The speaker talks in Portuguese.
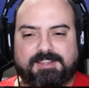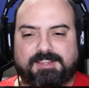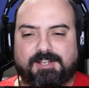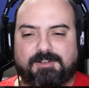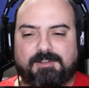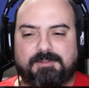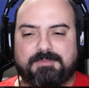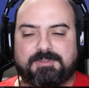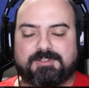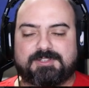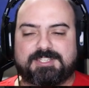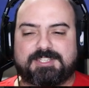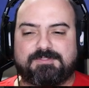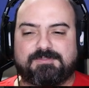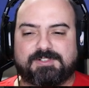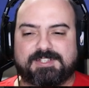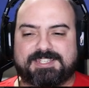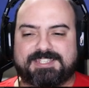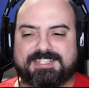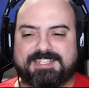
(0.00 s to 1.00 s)
Então, amigo, se
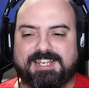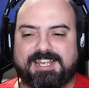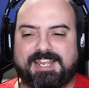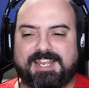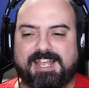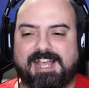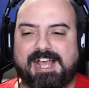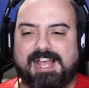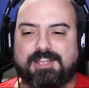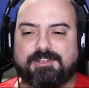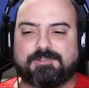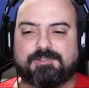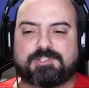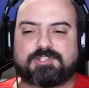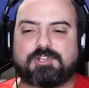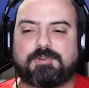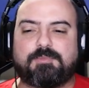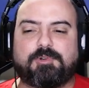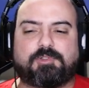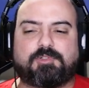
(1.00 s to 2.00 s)
você. Ah, eu não
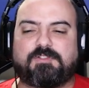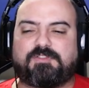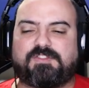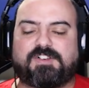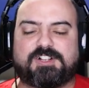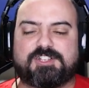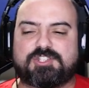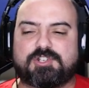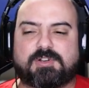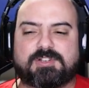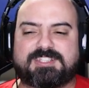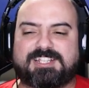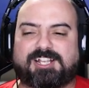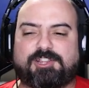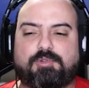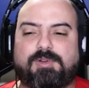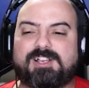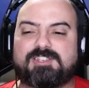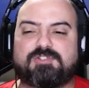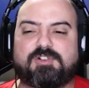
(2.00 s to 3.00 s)
sou muito fã de jogos
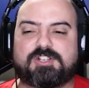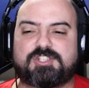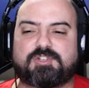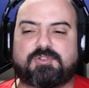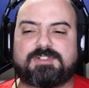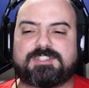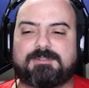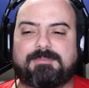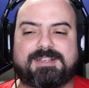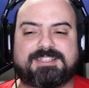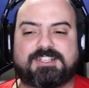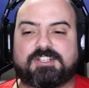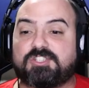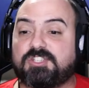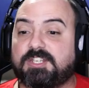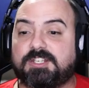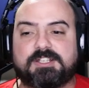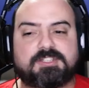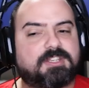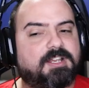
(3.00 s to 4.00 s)
atuais, gosto de coisas mais
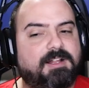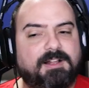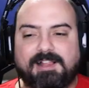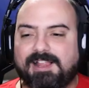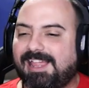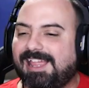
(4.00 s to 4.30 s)
antigas.